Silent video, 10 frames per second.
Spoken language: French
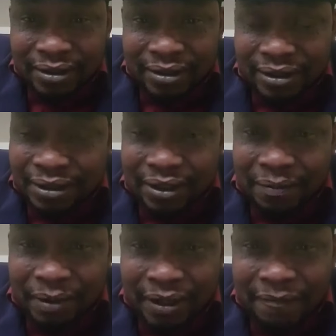Je ne sais
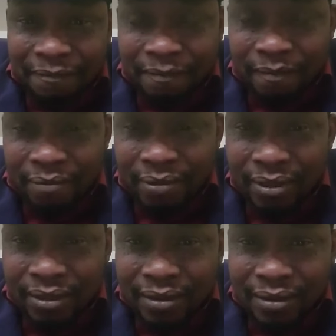pas
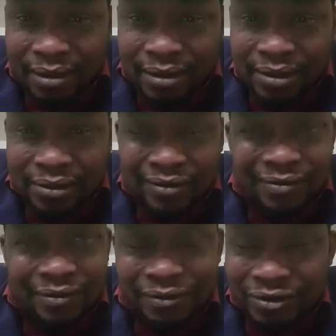si on,
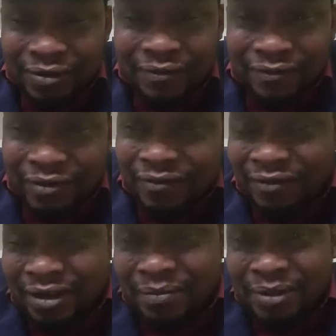si
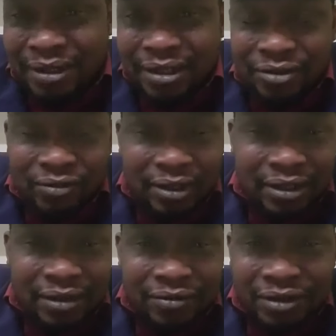voir bien l'histoire
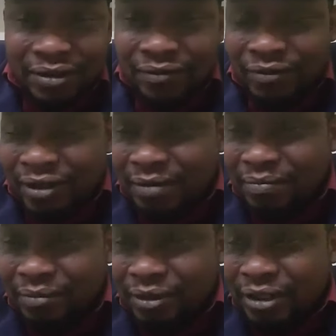de la Côte d'Ivoire,
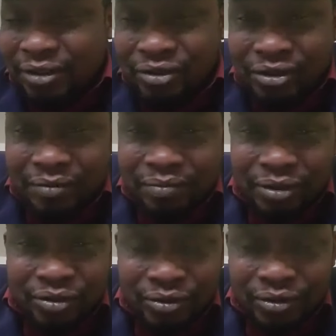peut-être je
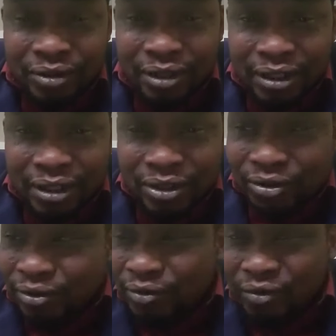pense que
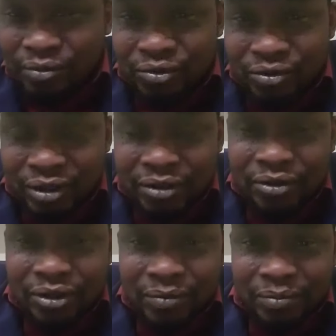ce groupe là
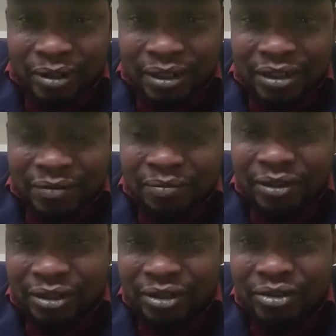dont tu parles, je
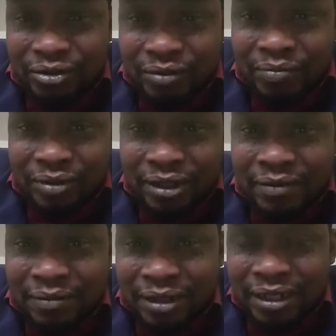pense qu'ils sont bien,
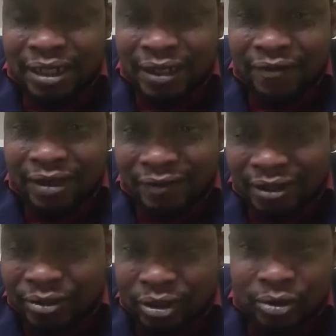bien arrivés
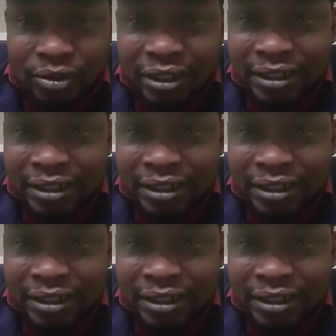avant toi, ton